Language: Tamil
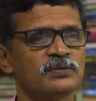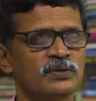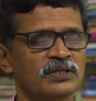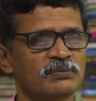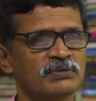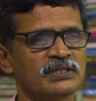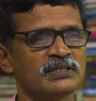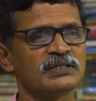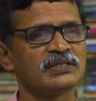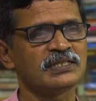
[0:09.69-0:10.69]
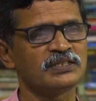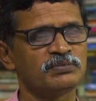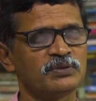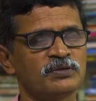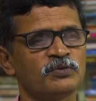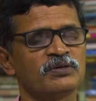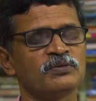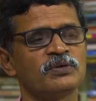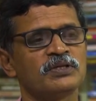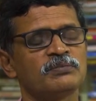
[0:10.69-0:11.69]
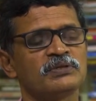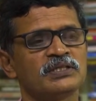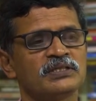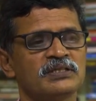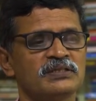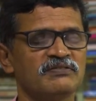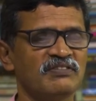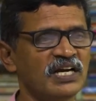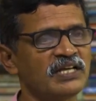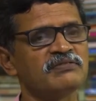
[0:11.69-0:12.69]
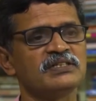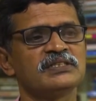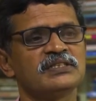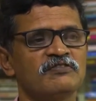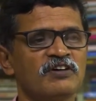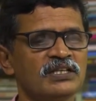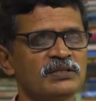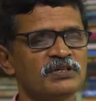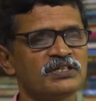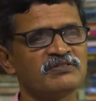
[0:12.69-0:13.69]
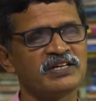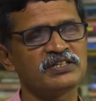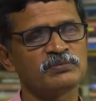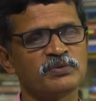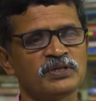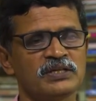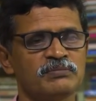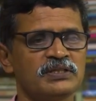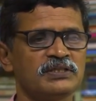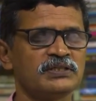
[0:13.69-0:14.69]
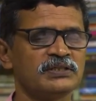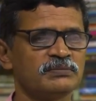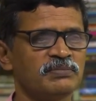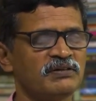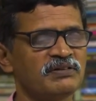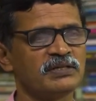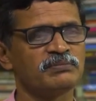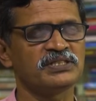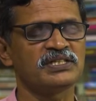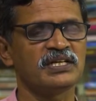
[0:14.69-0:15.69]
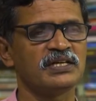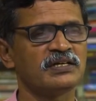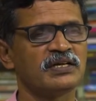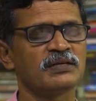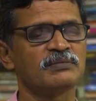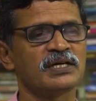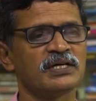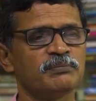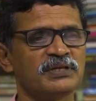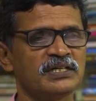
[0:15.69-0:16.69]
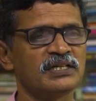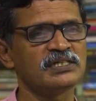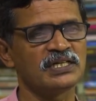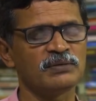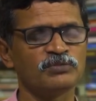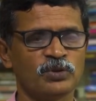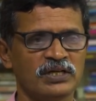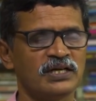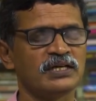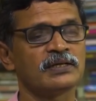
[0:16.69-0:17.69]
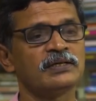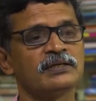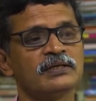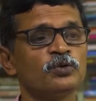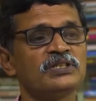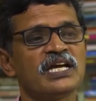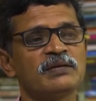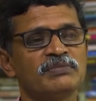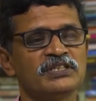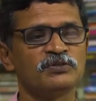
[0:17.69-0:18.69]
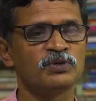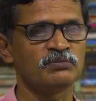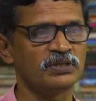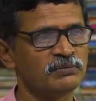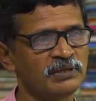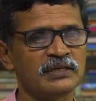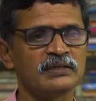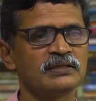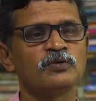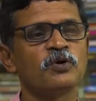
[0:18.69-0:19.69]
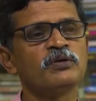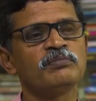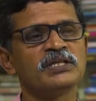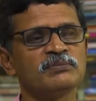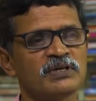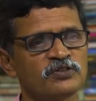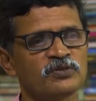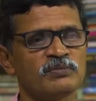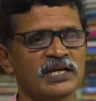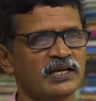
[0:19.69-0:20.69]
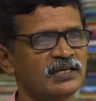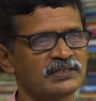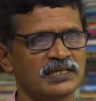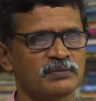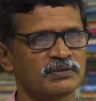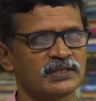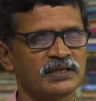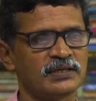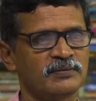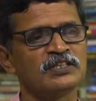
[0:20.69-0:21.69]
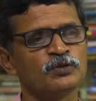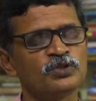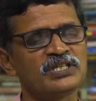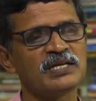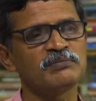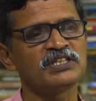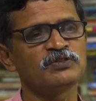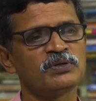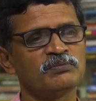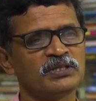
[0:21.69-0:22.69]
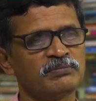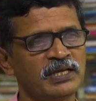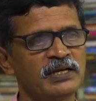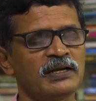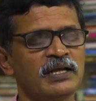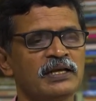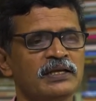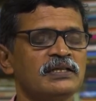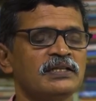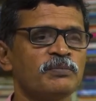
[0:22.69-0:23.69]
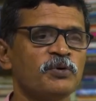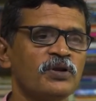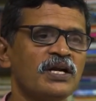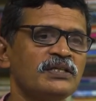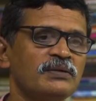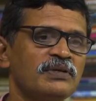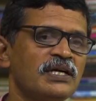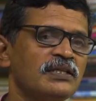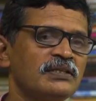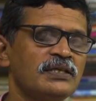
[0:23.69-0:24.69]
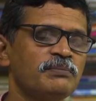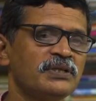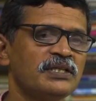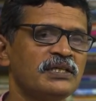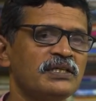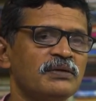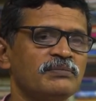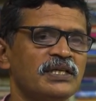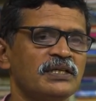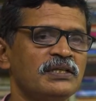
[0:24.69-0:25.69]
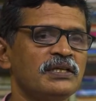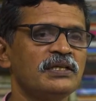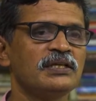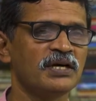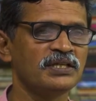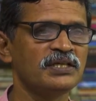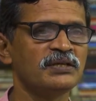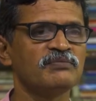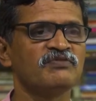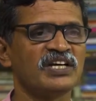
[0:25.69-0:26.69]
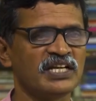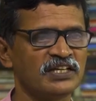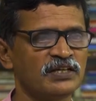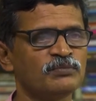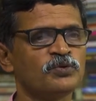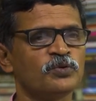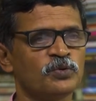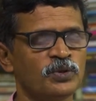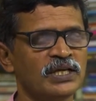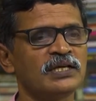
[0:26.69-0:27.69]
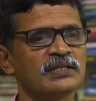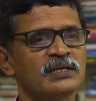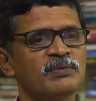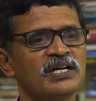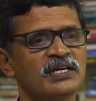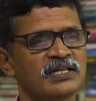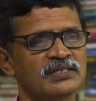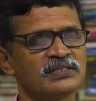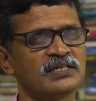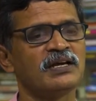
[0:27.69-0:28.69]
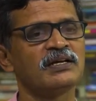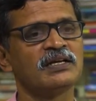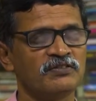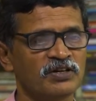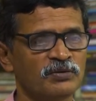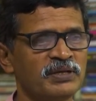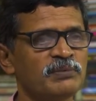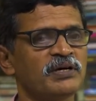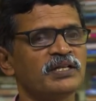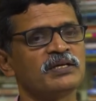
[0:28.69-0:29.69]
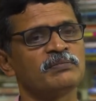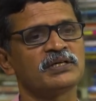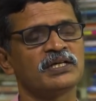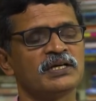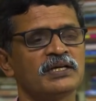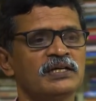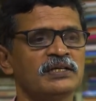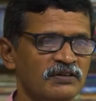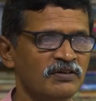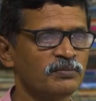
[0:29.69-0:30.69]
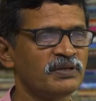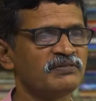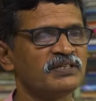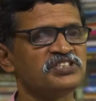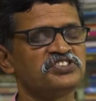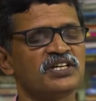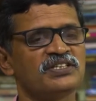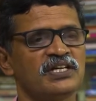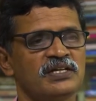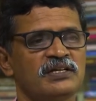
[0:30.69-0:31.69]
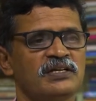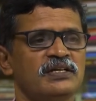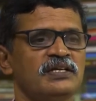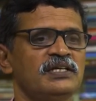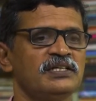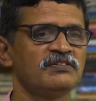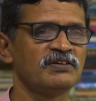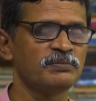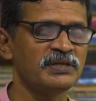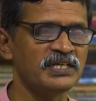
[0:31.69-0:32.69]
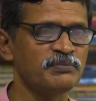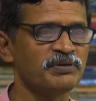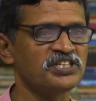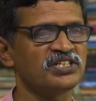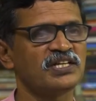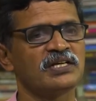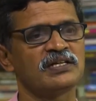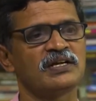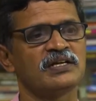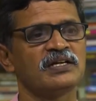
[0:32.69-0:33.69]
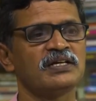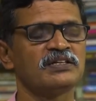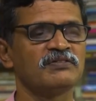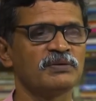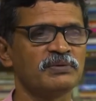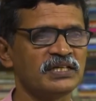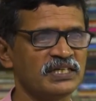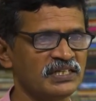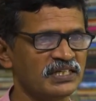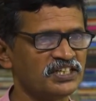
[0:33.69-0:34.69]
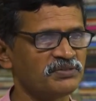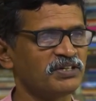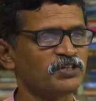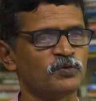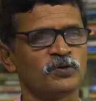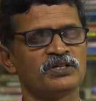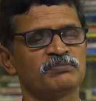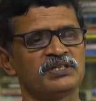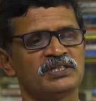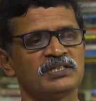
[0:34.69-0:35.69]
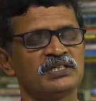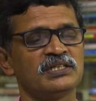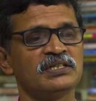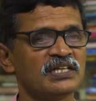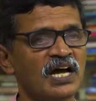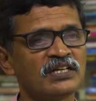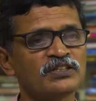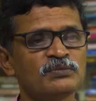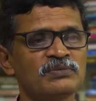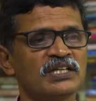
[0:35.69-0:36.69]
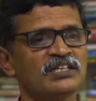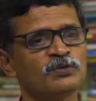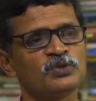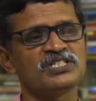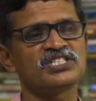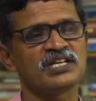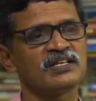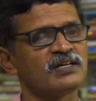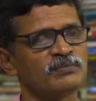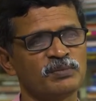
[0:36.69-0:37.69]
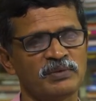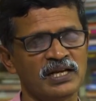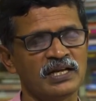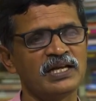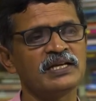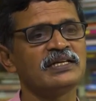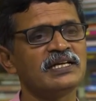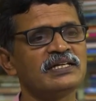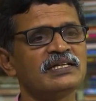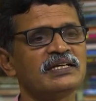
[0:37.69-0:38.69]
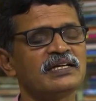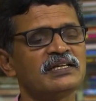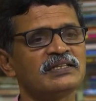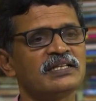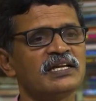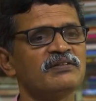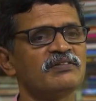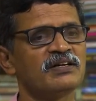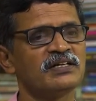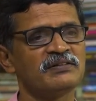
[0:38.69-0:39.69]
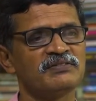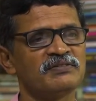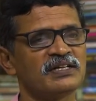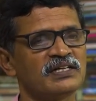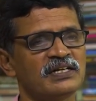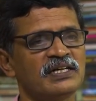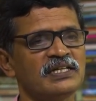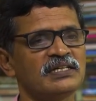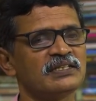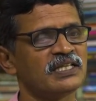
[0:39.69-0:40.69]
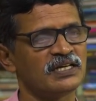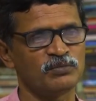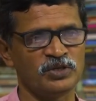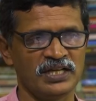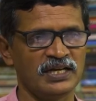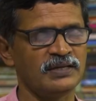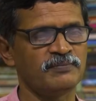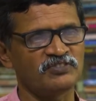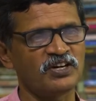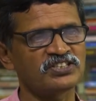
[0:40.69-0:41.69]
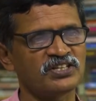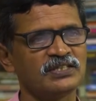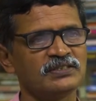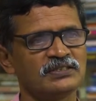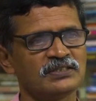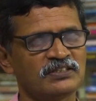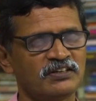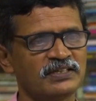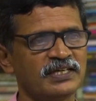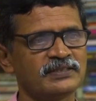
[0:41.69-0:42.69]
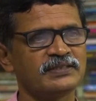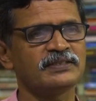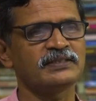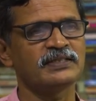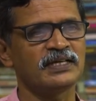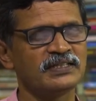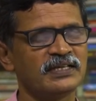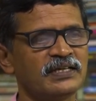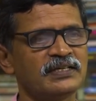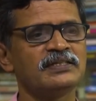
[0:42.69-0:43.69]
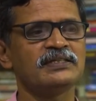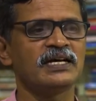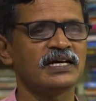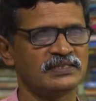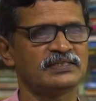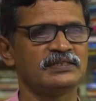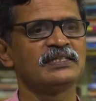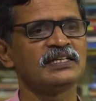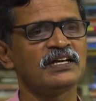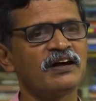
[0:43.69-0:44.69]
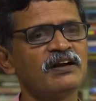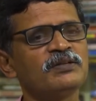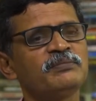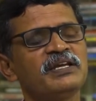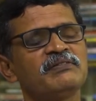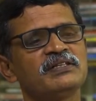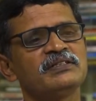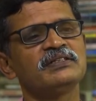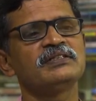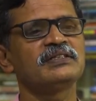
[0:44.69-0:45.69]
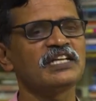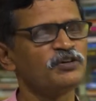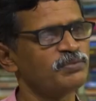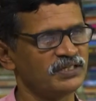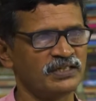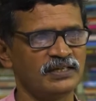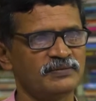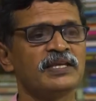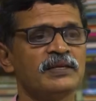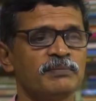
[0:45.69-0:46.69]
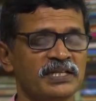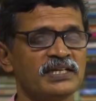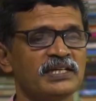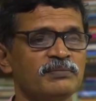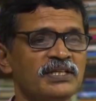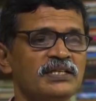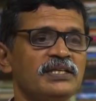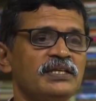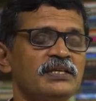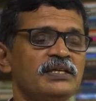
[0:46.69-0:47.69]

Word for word: கொடுக்கப்பட்டிருக்கு கெட்டுப்போன உணவு கொடுக்கப்பட்டிருக்கு விளைவு வாந்தி மற்றும் வயிற்றுப்போக்கு ஏற்பட்டு பல்வேறு பிரச்சனைகள் காரணமாக பெண்கள் இளம் தொழிலாளர்கள் நூற்றி ஐம்பத்தி ஒன்பது பேர் ஒன்பது மருத்துவமனைகளில் சேர்க்கப்பட்டிருக்காங்க இந்த நூற்றி ஐம்பத்தி ஒன்பது பேரில் இந்த போராட்டம் நடந்த பதினெட்டாம் தேதி மதியம் வரையிலும் கூட தமிழ்நாடு அரசினால் இவ்வளோ பேர் பாதிக்கப்பட்டாங்க இவ்வளோ பேர் டிஸ்சார்ஜ் ஆகிருக்கிறாங்க இவ்வளோ பேர் இன்பேஷண்ட்டாக இருக்கிறாங்க இவ்வளோ பேருக்கு இந்த ட்ரீட்மெண்ட் கொடுக்கப்பட்டிருக்கு யாருக்கும் எந்த உயிர் சேதாரமும் இல்லை என்கிற தெளிவான விவரங்களை தர முடியலை ஃபாக்ஸ்கான் கான்ட்ராக்டர் அதிகாரிகள் அரசு இந்த நாளுமே வந்து தெளிவுபடுத்தலை பதினெட்டாம் தேதி